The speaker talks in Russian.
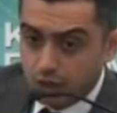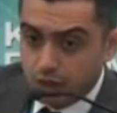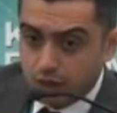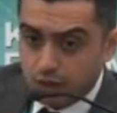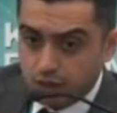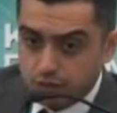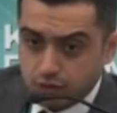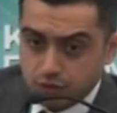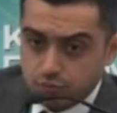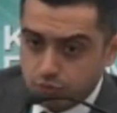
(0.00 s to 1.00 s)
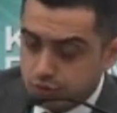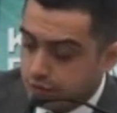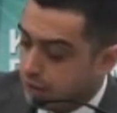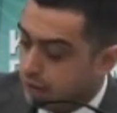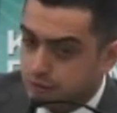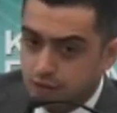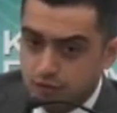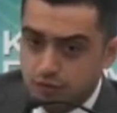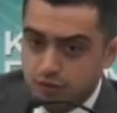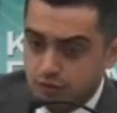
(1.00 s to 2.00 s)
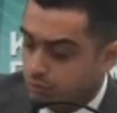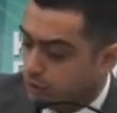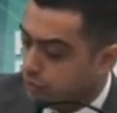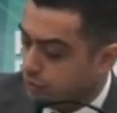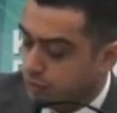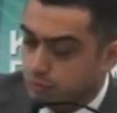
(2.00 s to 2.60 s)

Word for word: А также после реализации лаборатории